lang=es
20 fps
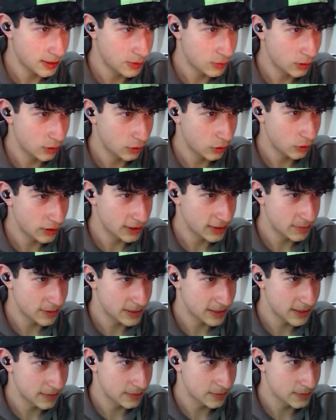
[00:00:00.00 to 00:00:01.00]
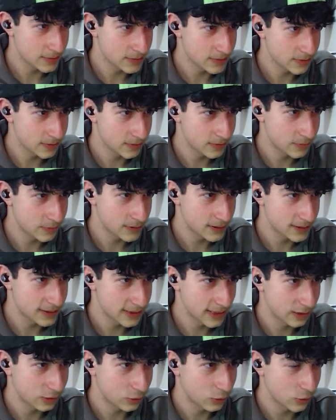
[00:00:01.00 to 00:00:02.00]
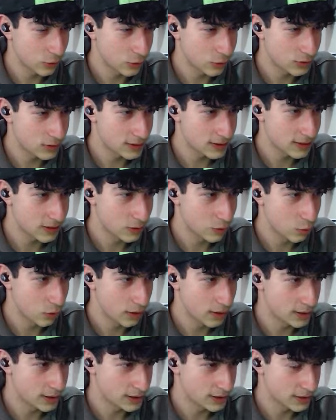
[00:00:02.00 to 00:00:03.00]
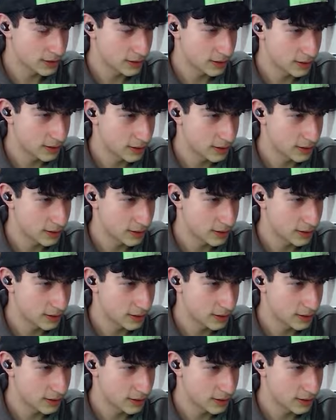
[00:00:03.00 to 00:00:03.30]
Y cuando lo traspasamos, pues está todo sin luces.